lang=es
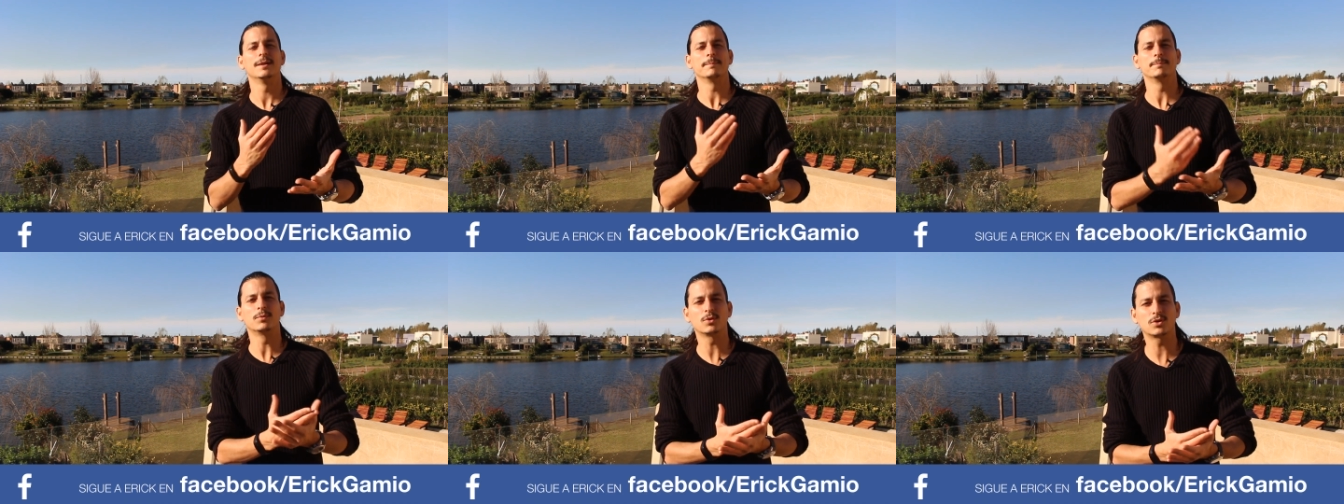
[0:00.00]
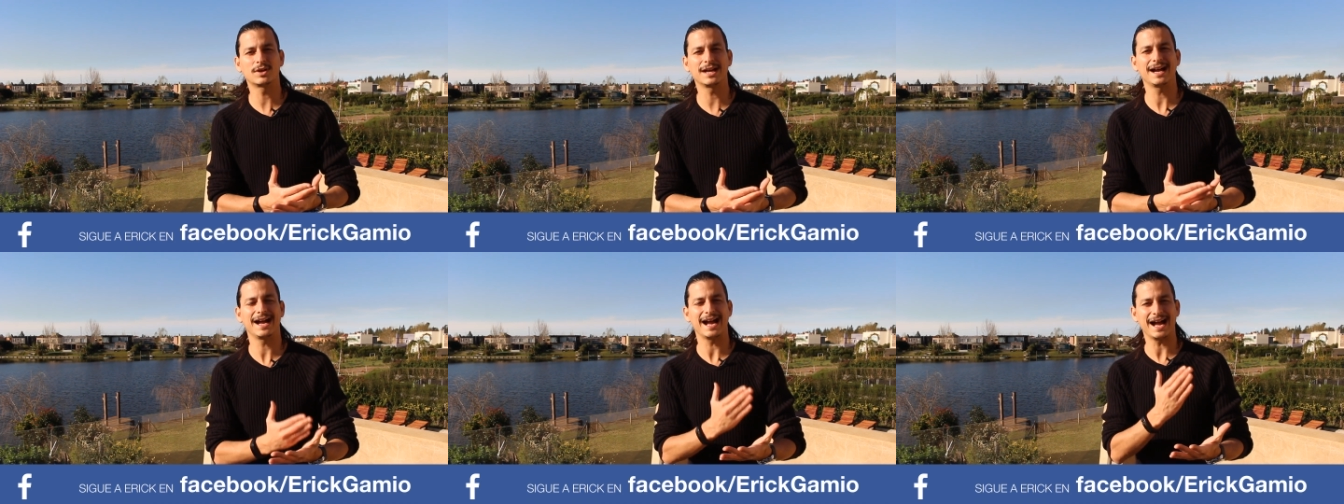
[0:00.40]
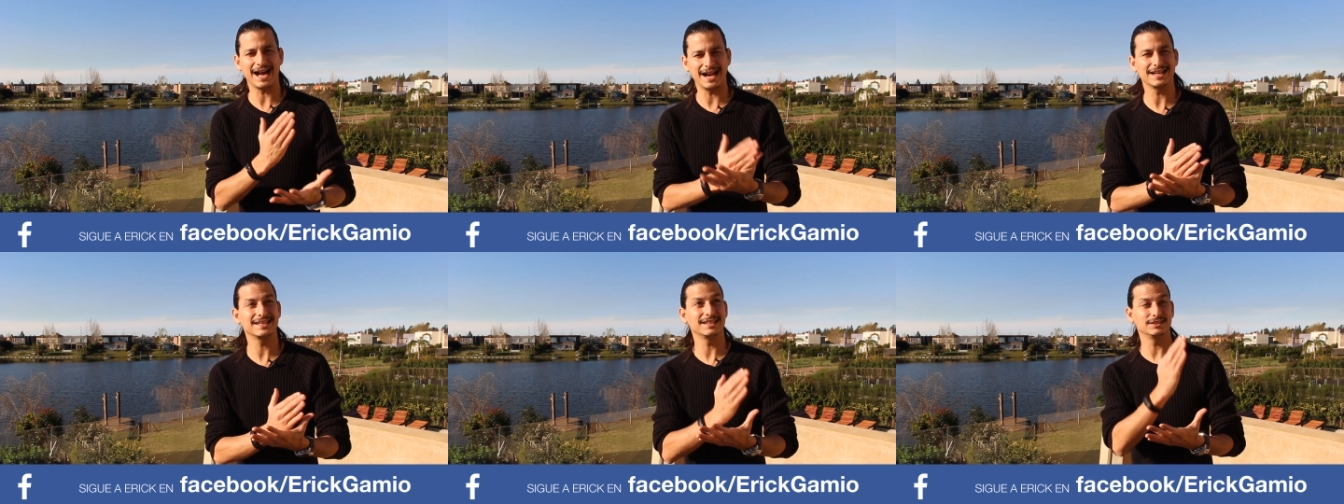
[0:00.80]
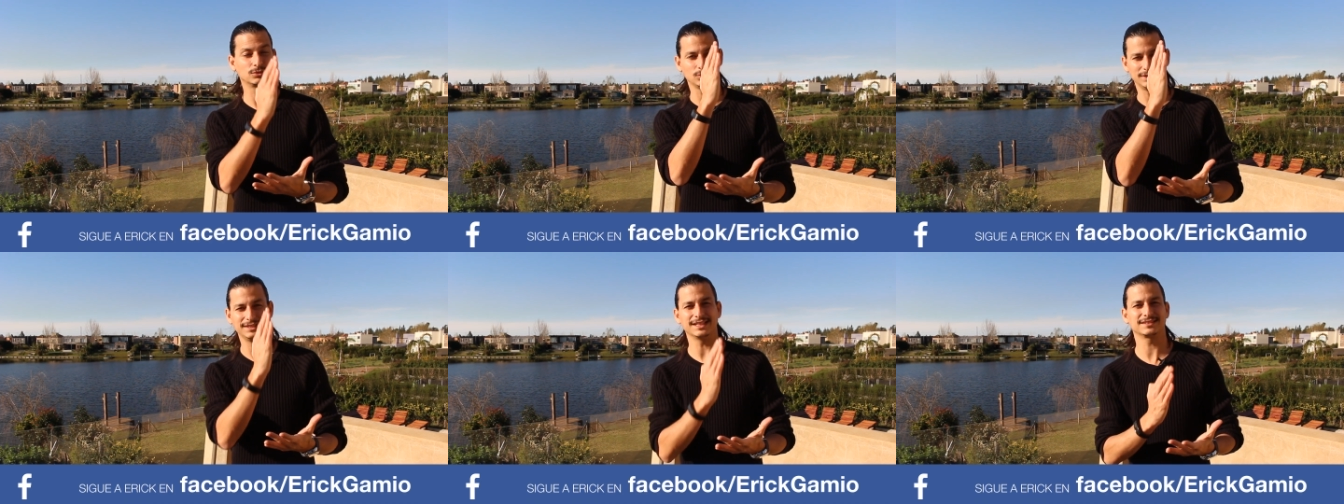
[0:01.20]
Busca a alguien en
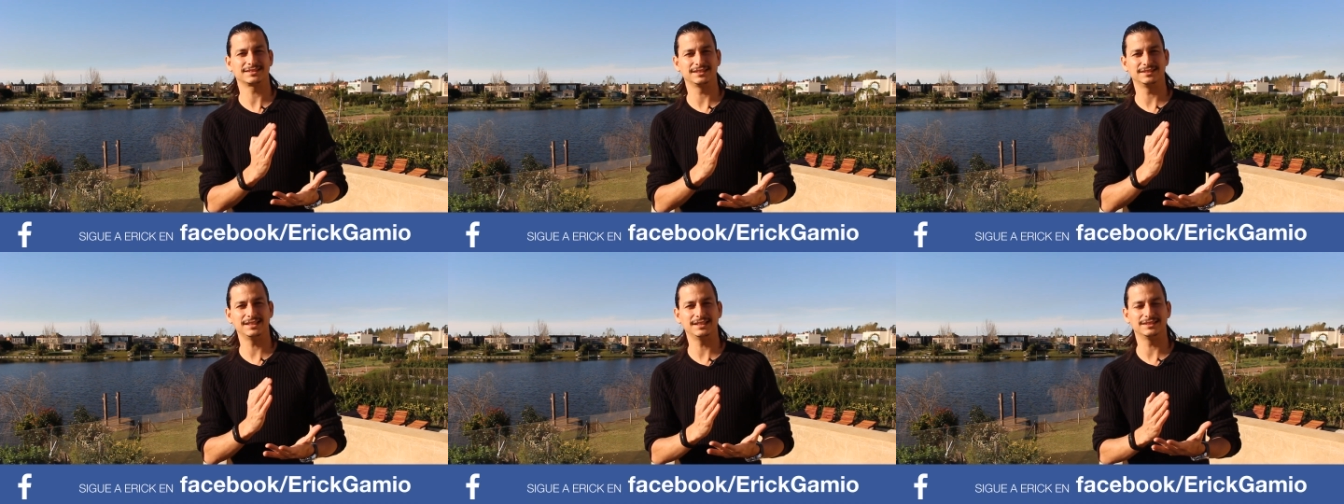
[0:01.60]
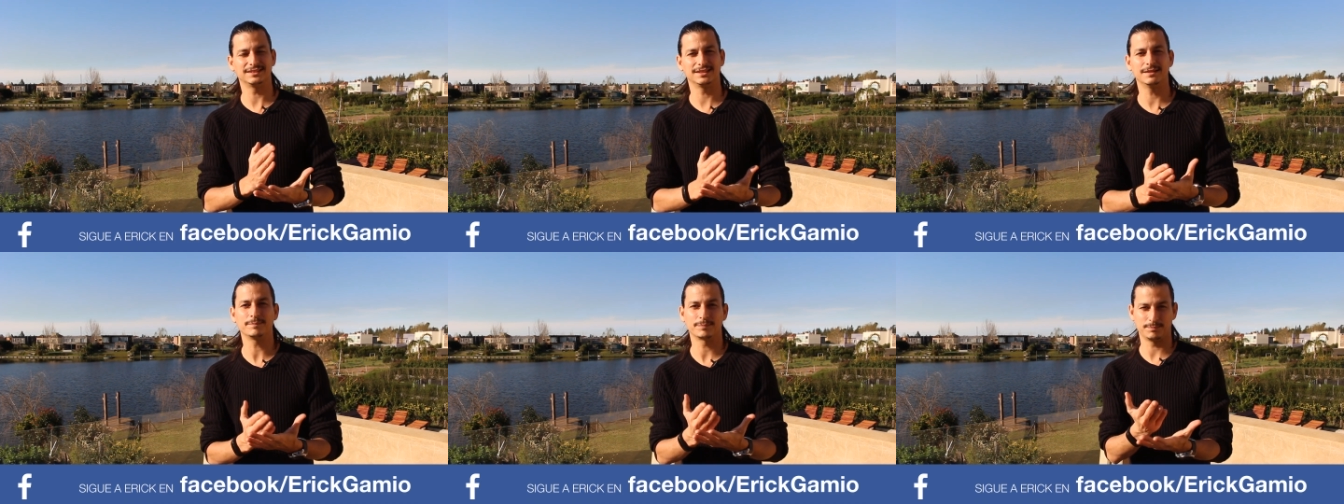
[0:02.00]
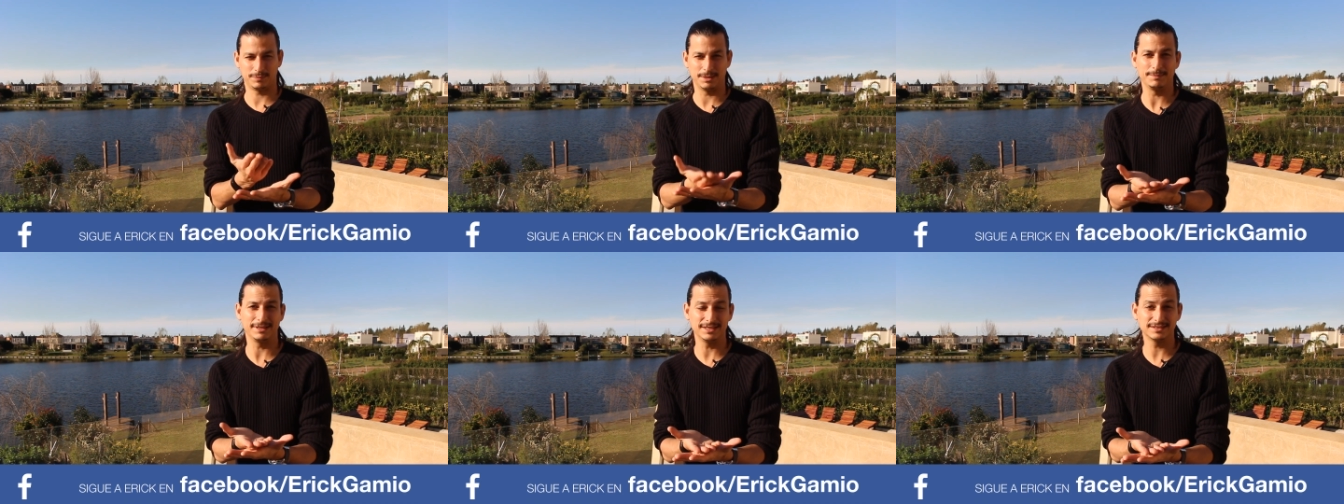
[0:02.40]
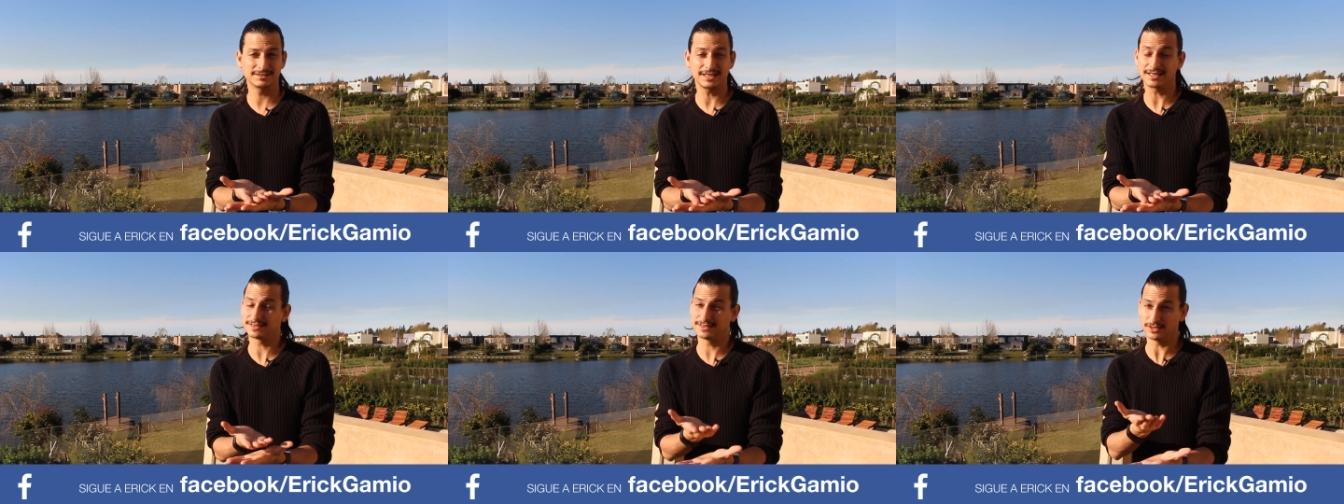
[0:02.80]
tu línea ascendente, primera
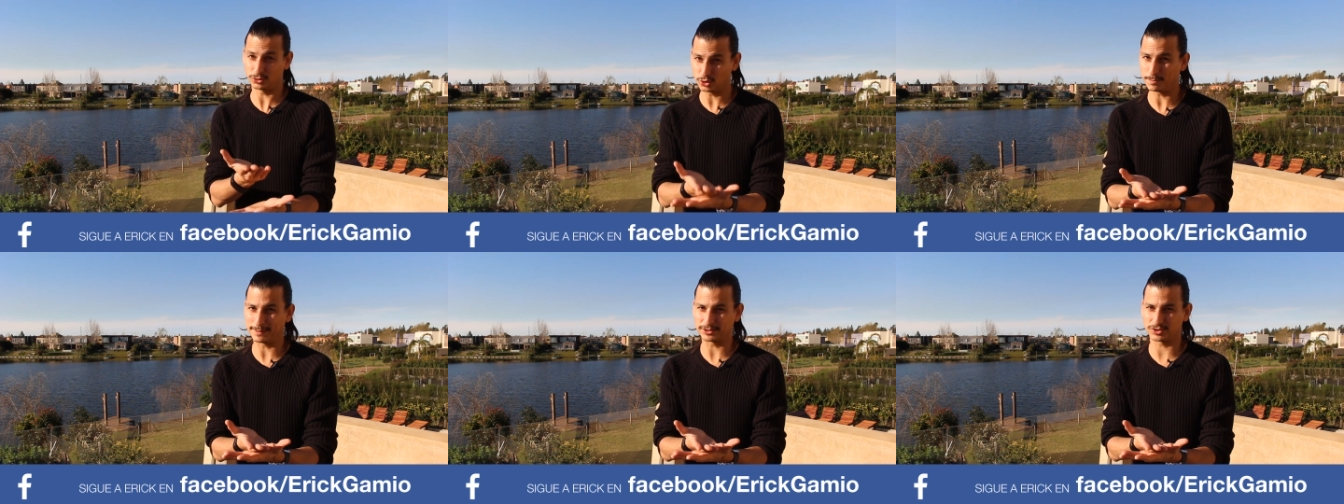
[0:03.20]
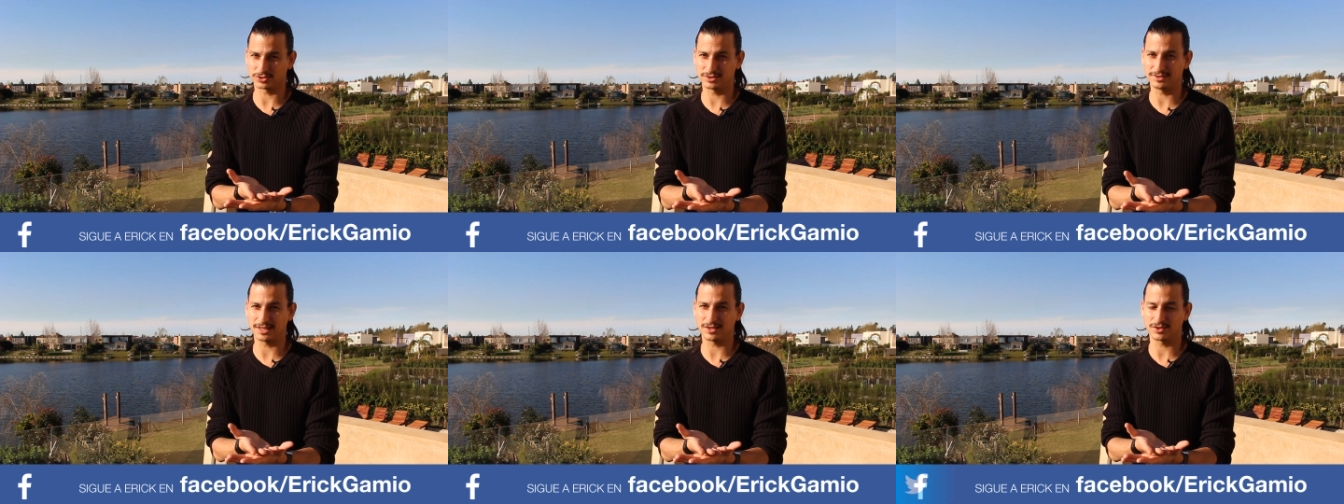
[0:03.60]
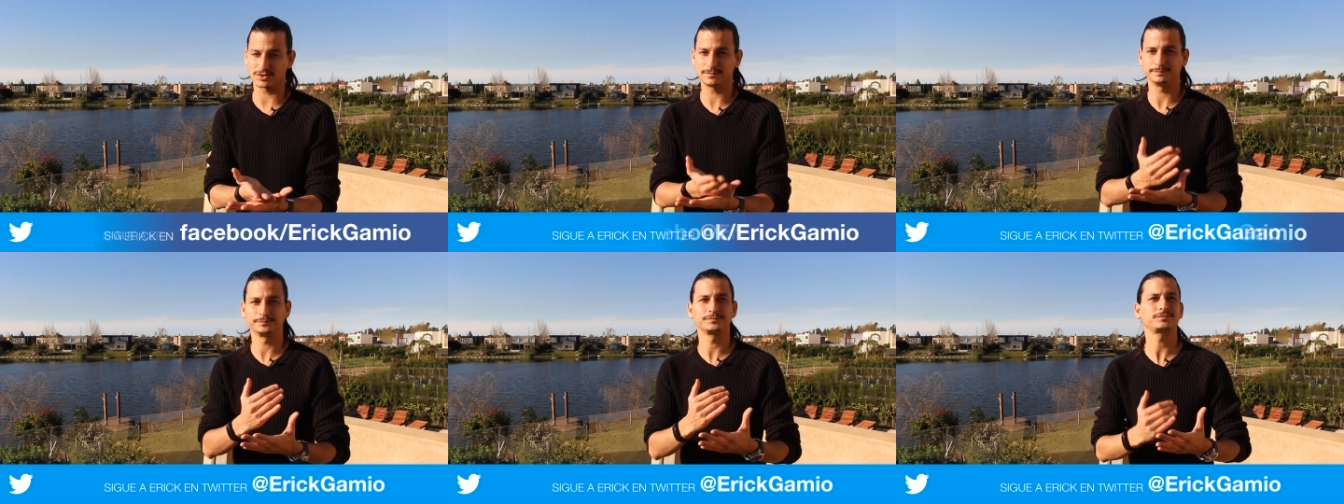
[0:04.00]
instancia tu patrocinador,